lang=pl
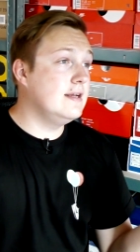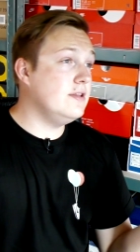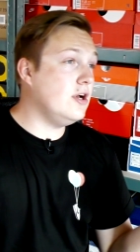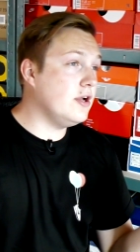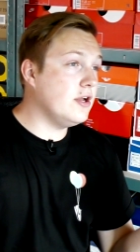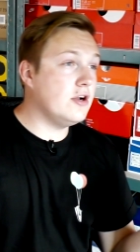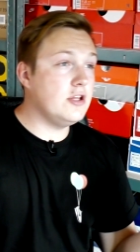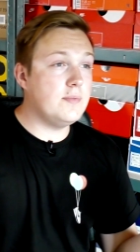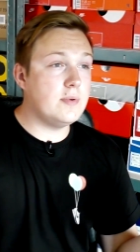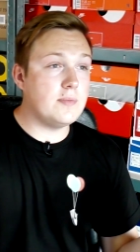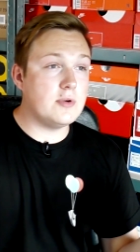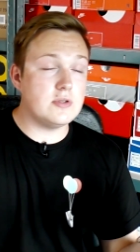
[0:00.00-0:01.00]
No i oni
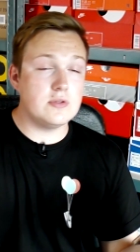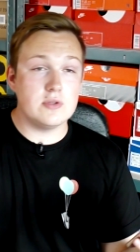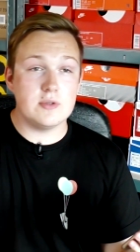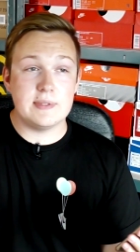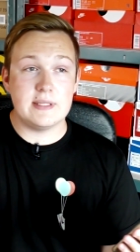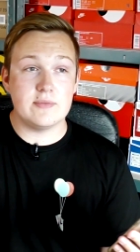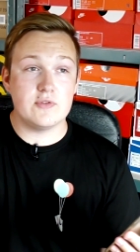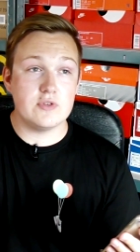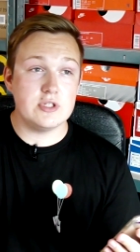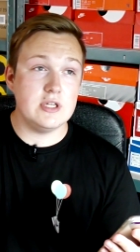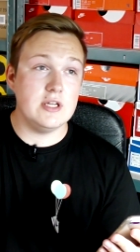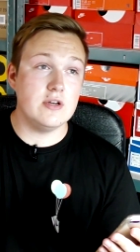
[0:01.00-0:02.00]
po prostu sobie tam
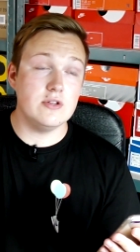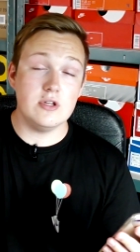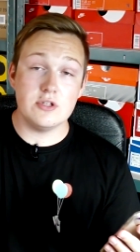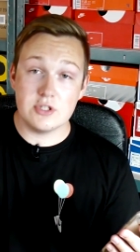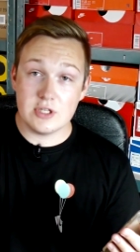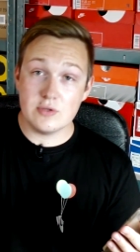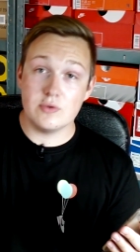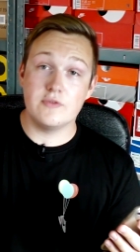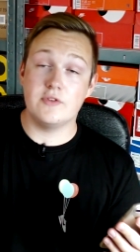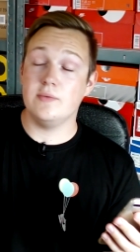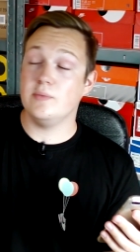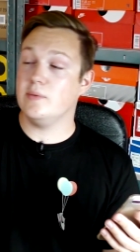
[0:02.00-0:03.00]
tworzyli. On odszedł
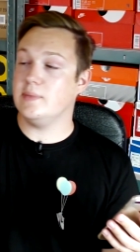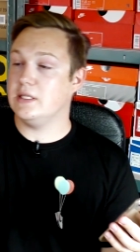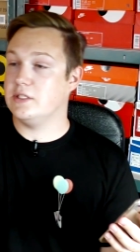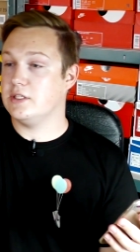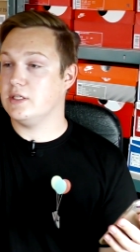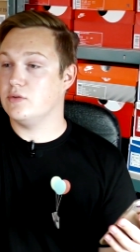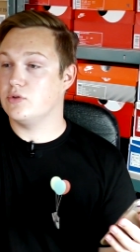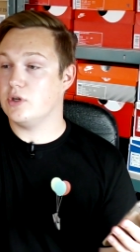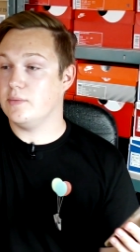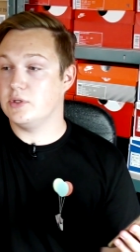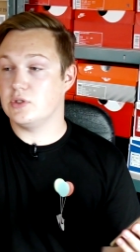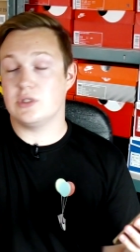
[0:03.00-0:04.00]
w tym momencie, już
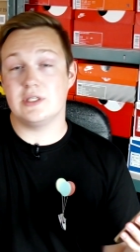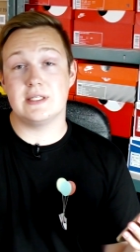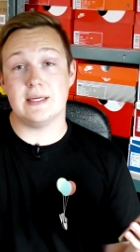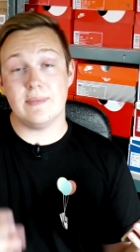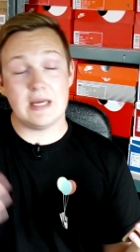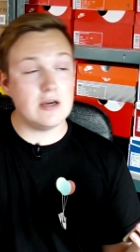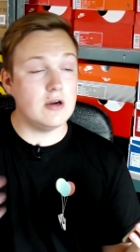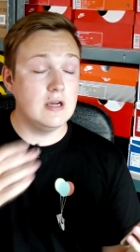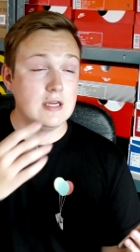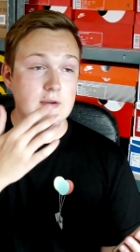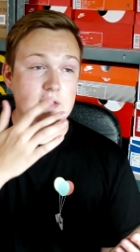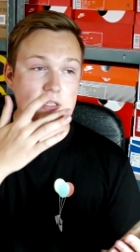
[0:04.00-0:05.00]
robi coś samego.
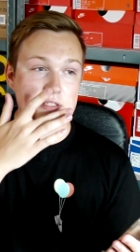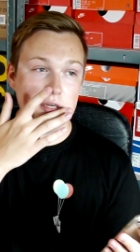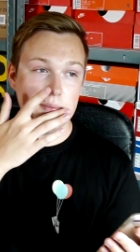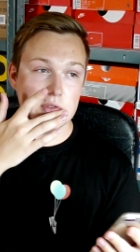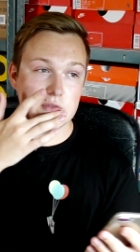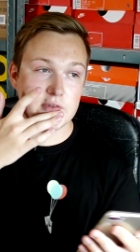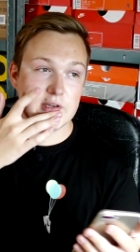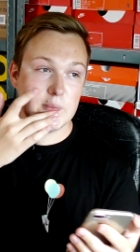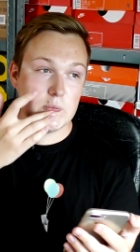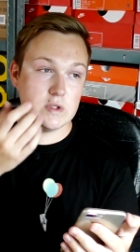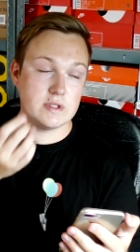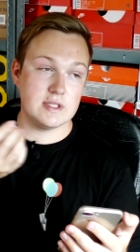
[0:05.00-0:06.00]
E, zrobił swoje
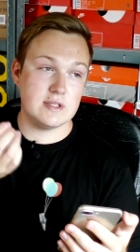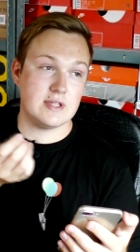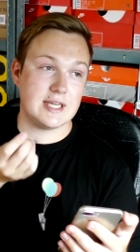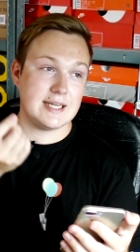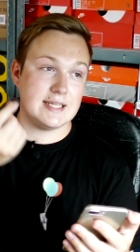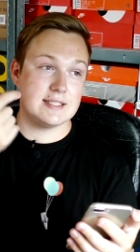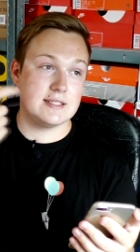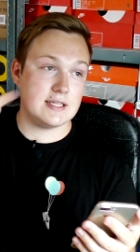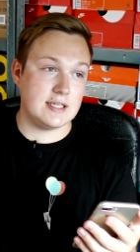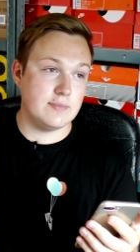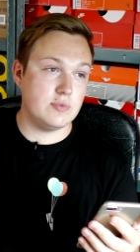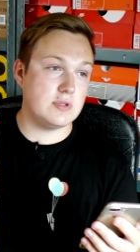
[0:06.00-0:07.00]
buty. Taka,
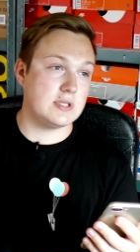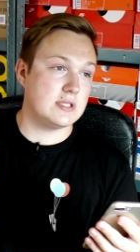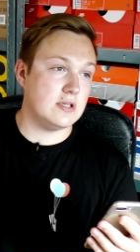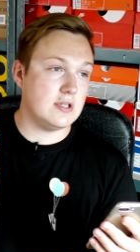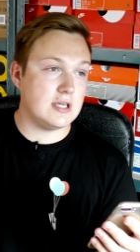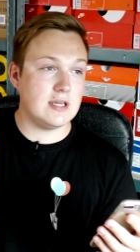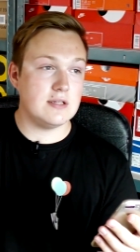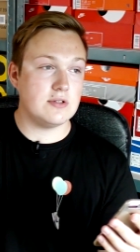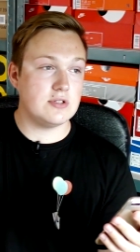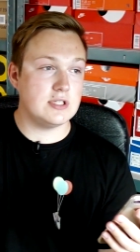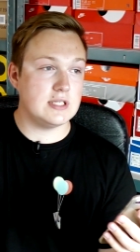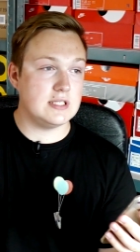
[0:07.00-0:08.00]
takie buty Sonra to
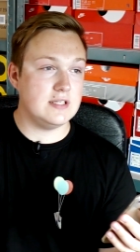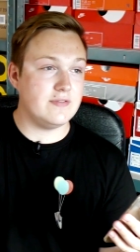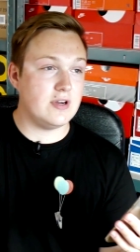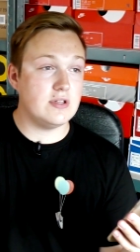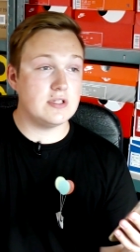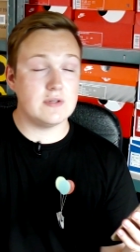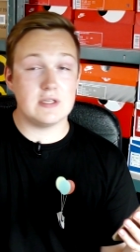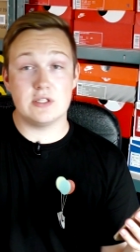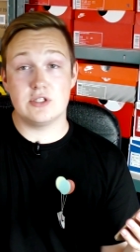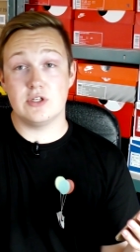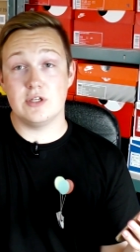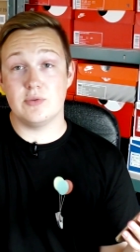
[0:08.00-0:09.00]
się nazywa. One są
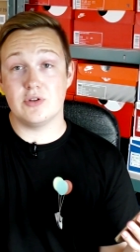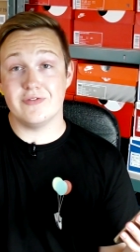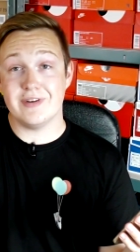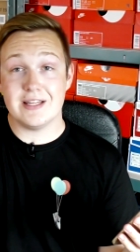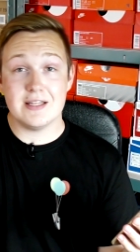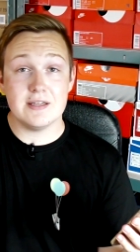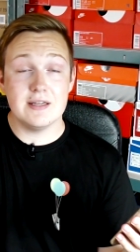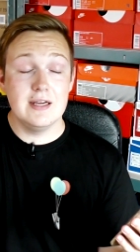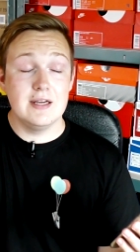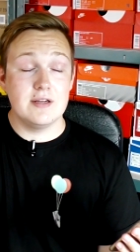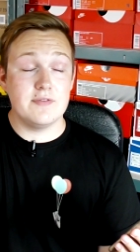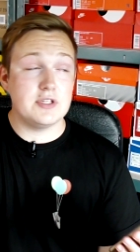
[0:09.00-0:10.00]
jakieś limitowane,
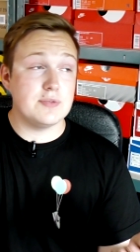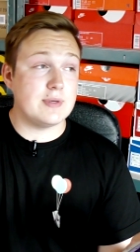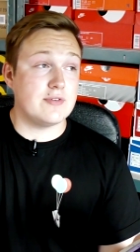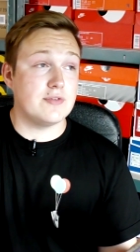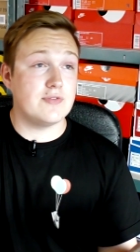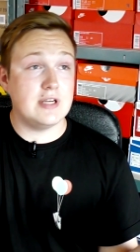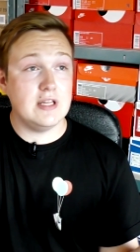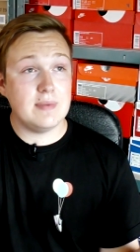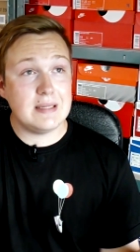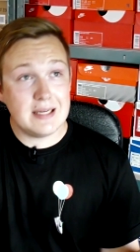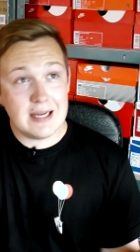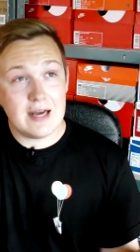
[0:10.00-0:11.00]
wiecie, mają fajne
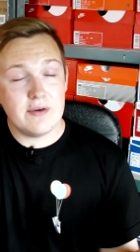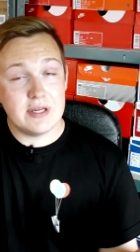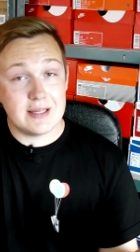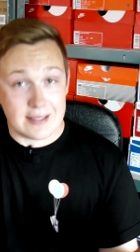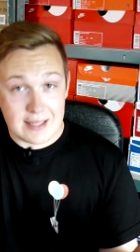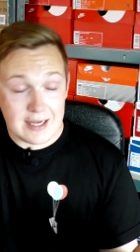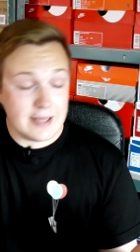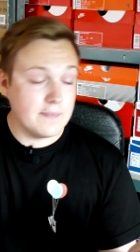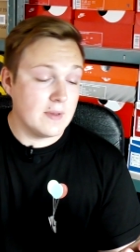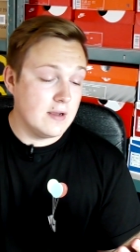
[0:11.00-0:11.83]
materiały i tak dalej.